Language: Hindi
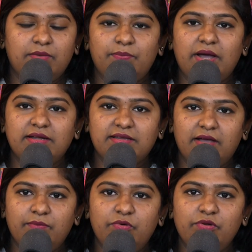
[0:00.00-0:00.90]
पाठ का
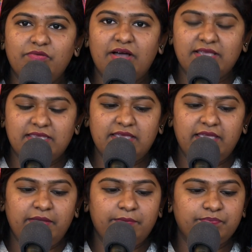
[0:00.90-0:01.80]
मूल वाक्य
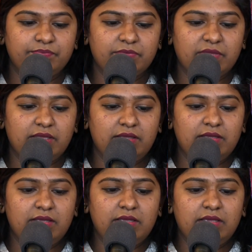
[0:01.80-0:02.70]
है
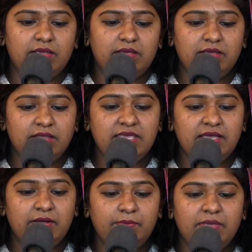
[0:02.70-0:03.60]
यदि
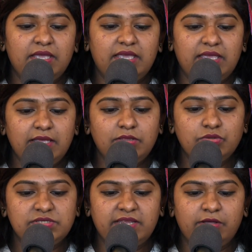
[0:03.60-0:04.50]
हम एक
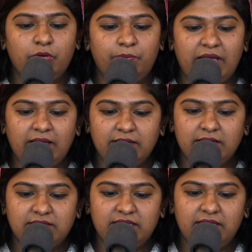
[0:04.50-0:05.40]
दूसरे को प्यार
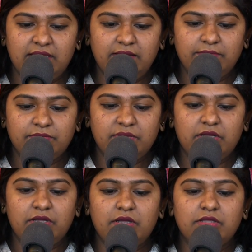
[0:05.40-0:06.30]
करते हैं
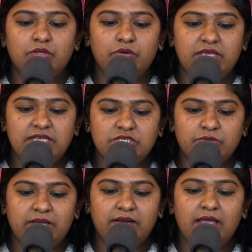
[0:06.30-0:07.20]
तो
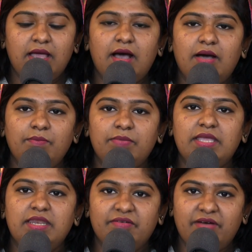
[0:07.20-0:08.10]
ईश्वर हम
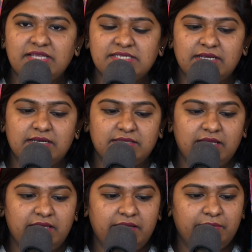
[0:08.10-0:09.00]
में निवास करता
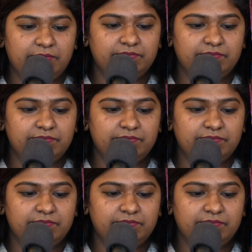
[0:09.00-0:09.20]
है